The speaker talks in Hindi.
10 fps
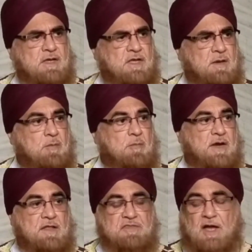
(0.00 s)
लेकिन
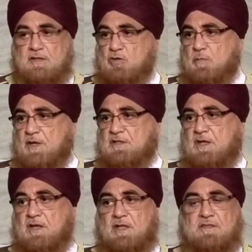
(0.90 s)
हमें बड़ा ताज्जुब है
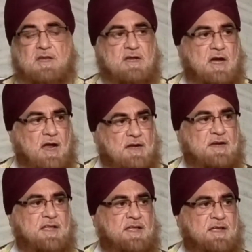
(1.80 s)
दिल्ली
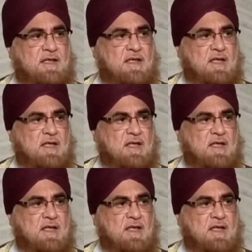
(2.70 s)
सरकार ने